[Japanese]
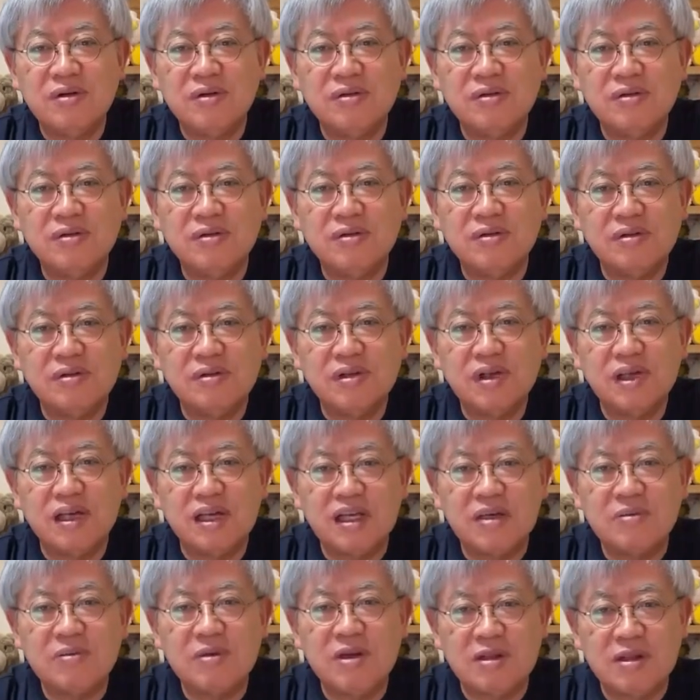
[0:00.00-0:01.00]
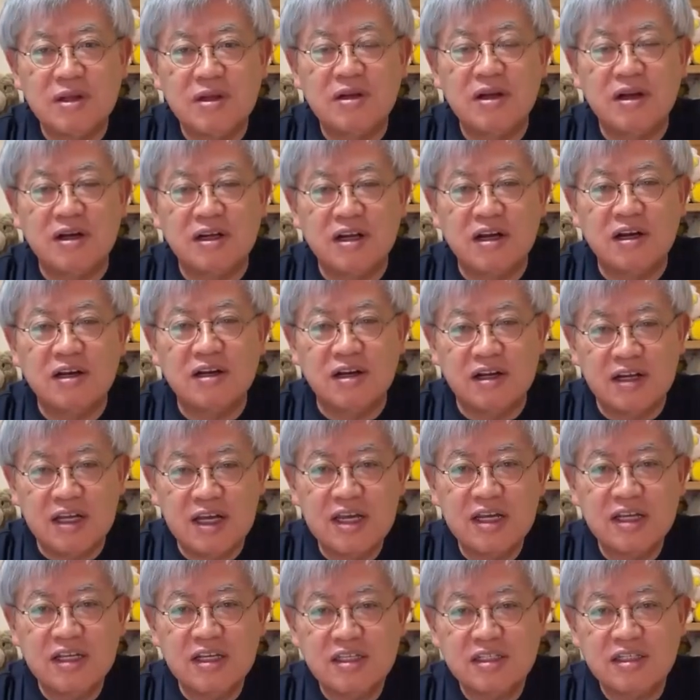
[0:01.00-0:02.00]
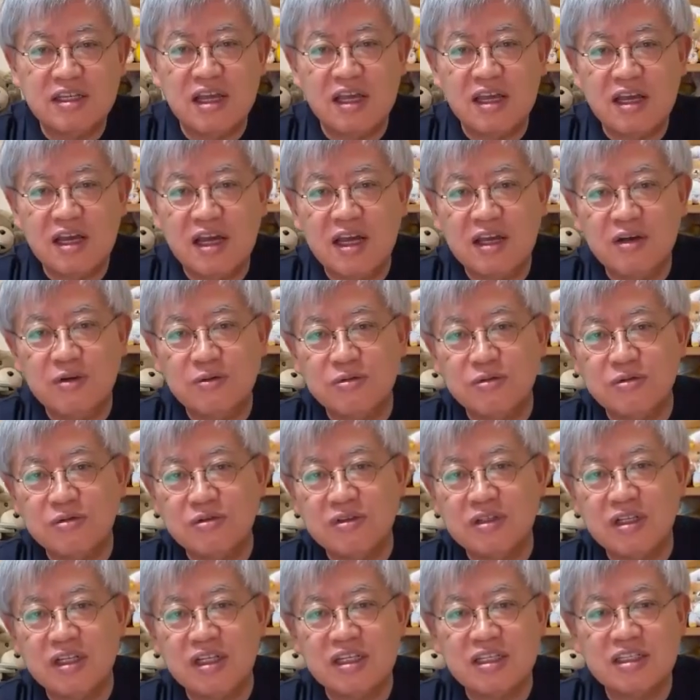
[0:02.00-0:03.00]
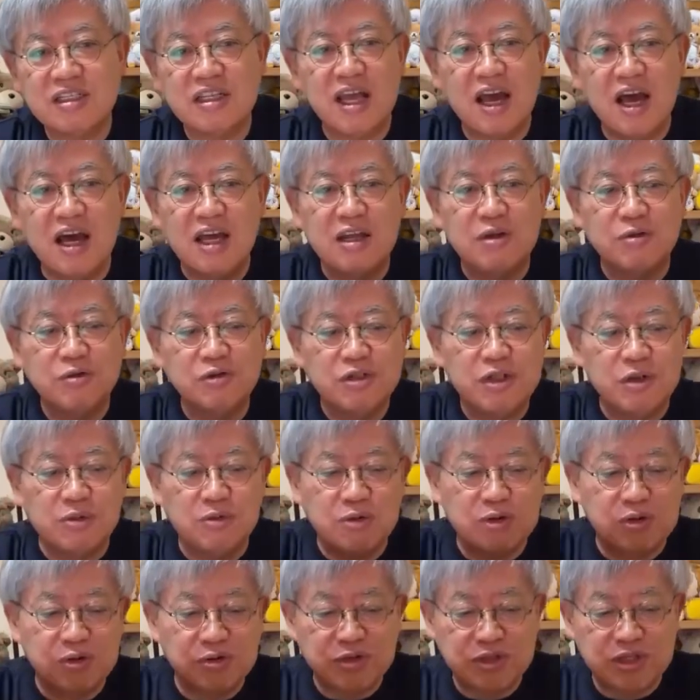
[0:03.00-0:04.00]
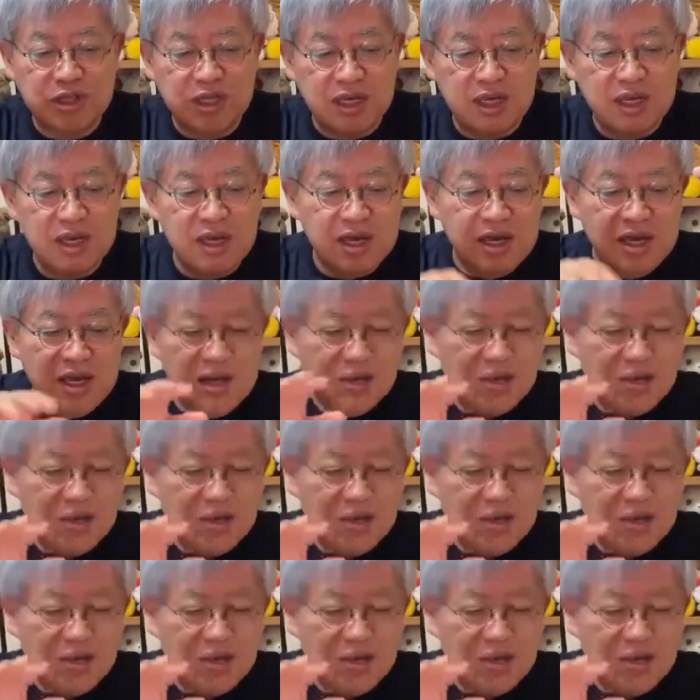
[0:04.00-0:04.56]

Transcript: うん、だからエイミア殿下がなんかね、采配を振るってですね、あれをしてこれをして、